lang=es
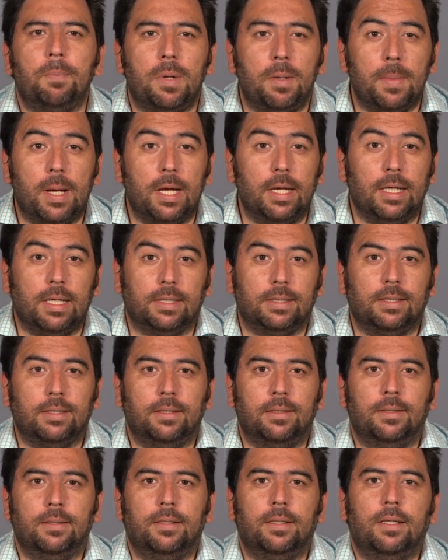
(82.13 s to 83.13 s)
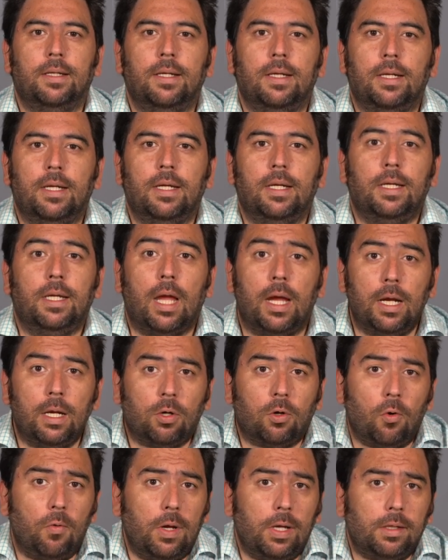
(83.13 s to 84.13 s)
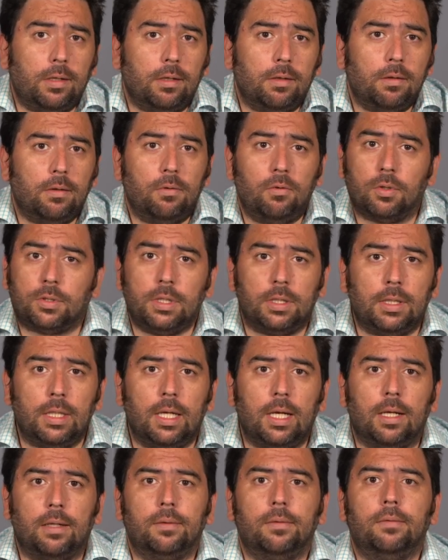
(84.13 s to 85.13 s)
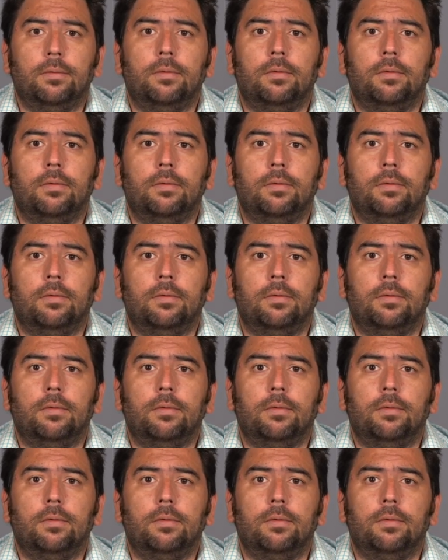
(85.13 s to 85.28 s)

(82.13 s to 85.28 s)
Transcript: primarias, y ahí el COVID no existía.